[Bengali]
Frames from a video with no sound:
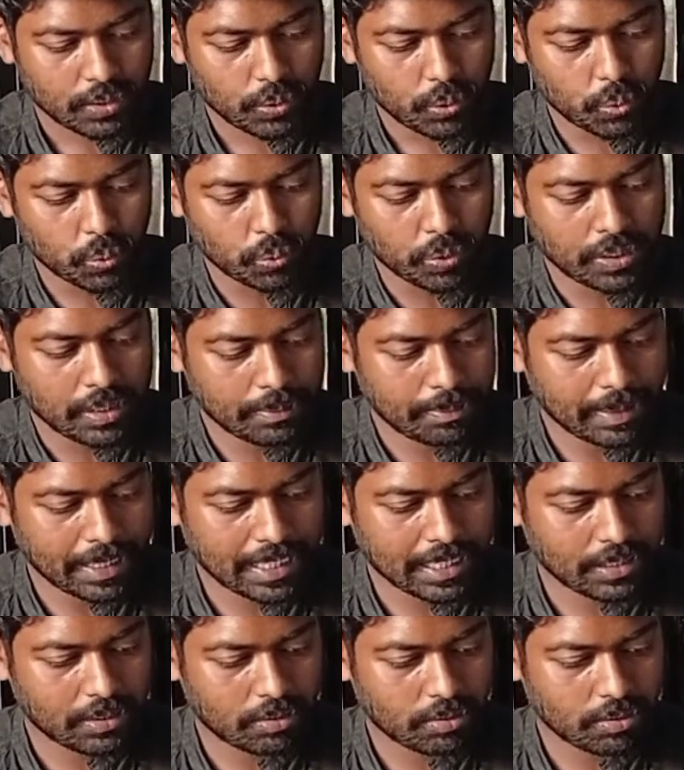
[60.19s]
নুনের
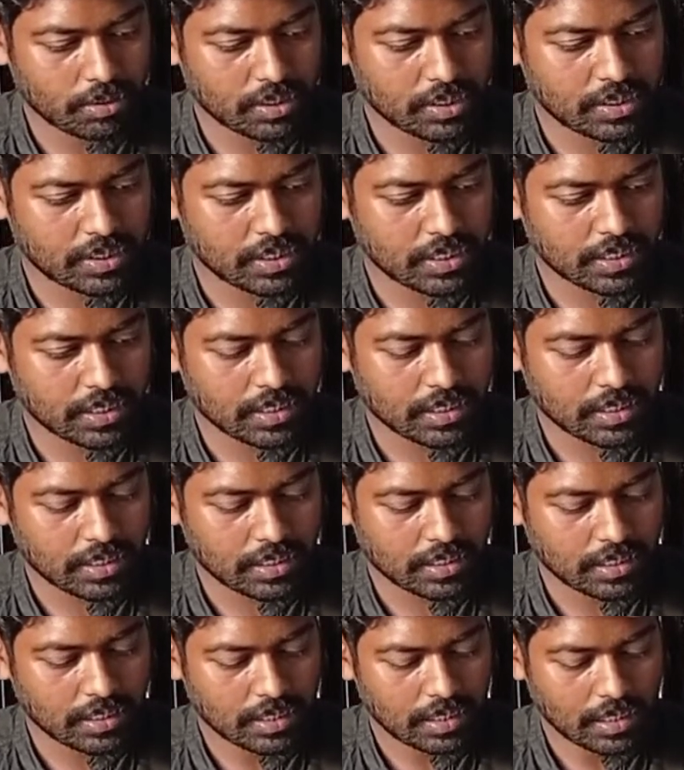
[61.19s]
প্যাকেট রয়েছে
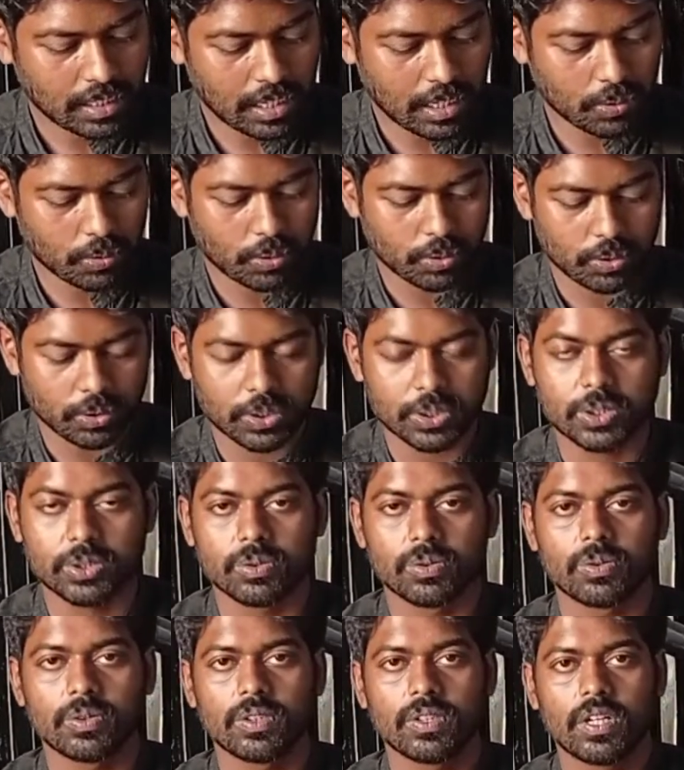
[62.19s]
আরও কত কিছু
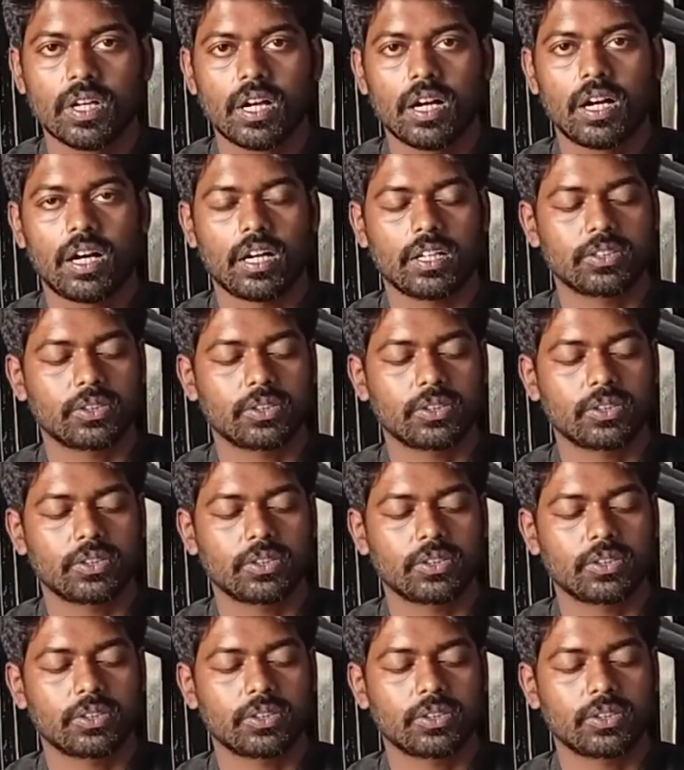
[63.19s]
তো